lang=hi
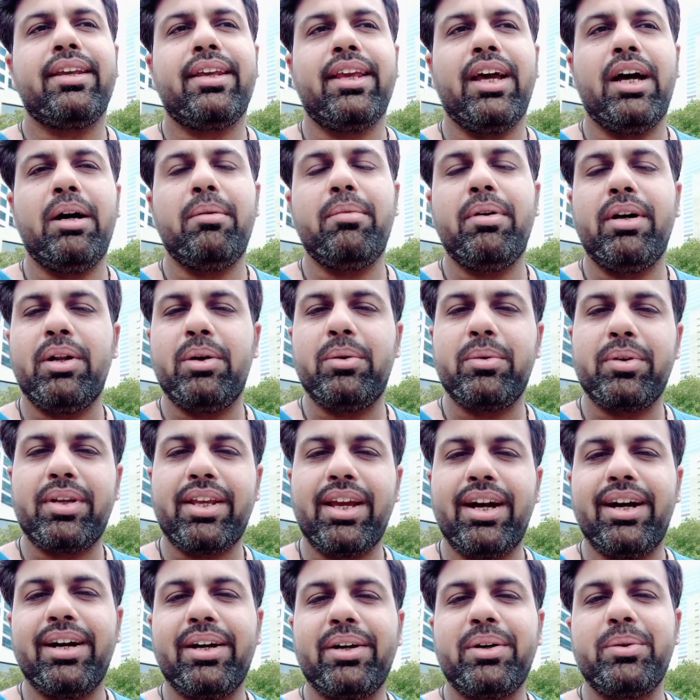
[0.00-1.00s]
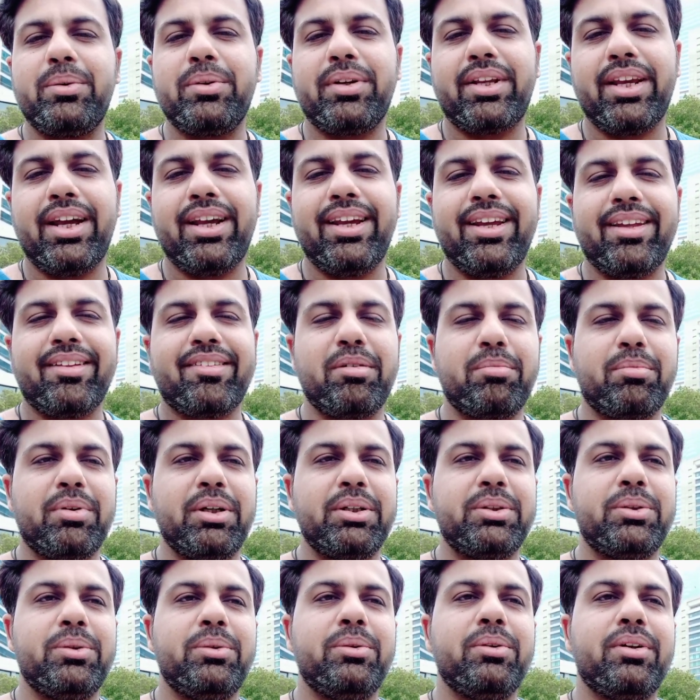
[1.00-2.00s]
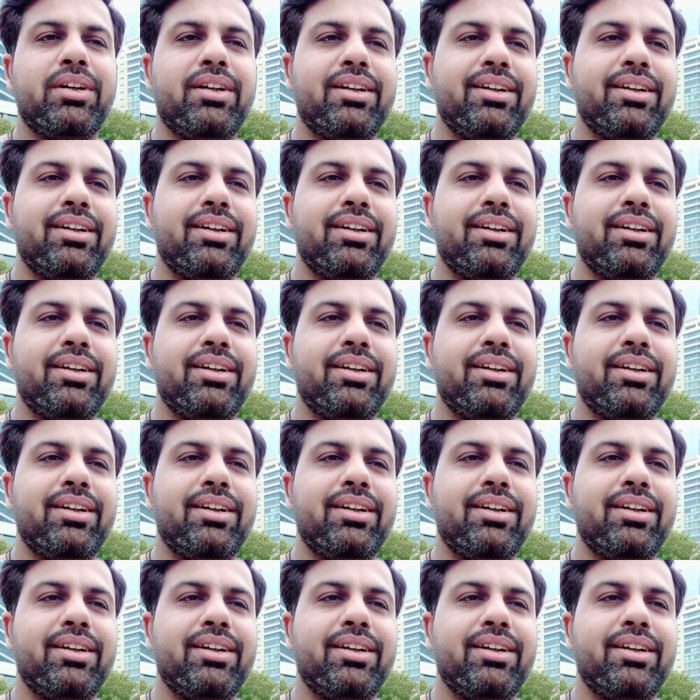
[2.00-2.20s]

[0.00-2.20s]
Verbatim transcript: क्या बनाऊँ क्या करूँ क्या ये सब करूँ